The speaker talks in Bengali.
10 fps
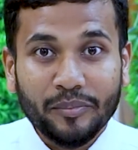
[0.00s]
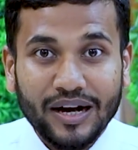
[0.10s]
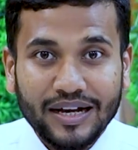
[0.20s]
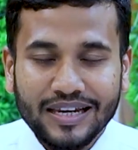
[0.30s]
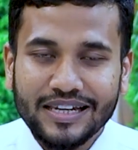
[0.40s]

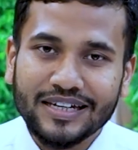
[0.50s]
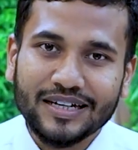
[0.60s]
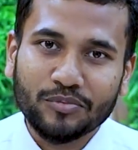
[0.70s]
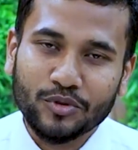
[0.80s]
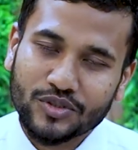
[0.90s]
বা
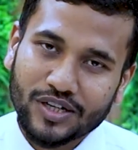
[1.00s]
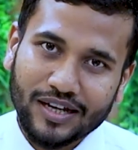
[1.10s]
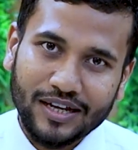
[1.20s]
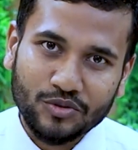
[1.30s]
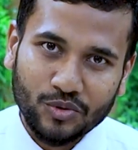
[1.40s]
ক্লিনার পোস্টের
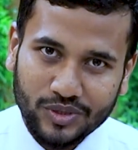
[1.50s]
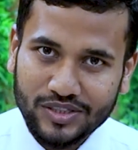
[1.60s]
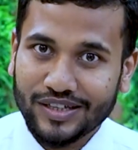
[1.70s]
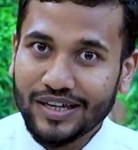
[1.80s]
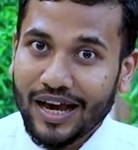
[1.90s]
কাজও
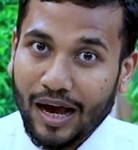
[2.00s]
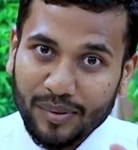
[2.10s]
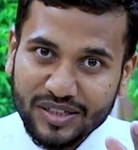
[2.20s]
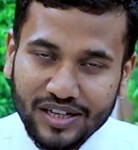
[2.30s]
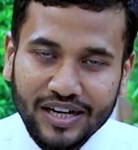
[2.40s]
রয়েছে
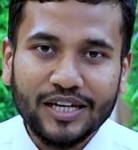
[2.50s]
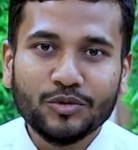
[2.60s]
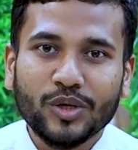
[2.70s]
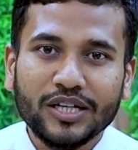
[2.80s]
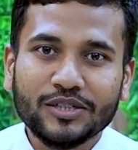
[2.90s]
আবার যারা
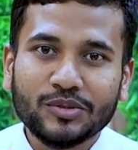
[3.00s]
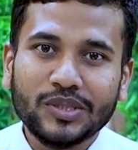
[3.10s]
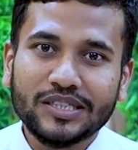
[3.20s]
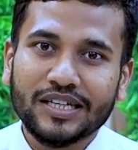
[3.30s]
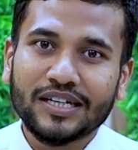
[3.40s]
এডুকেটেড
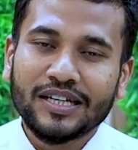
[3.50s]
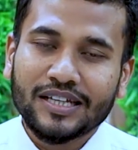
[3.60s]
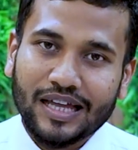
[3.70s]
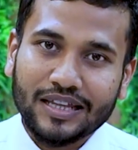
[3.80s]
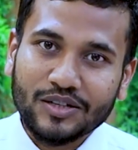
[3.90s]
রয়েছেন
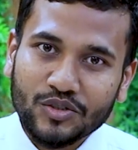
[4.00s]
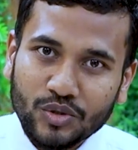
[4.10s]
তাদের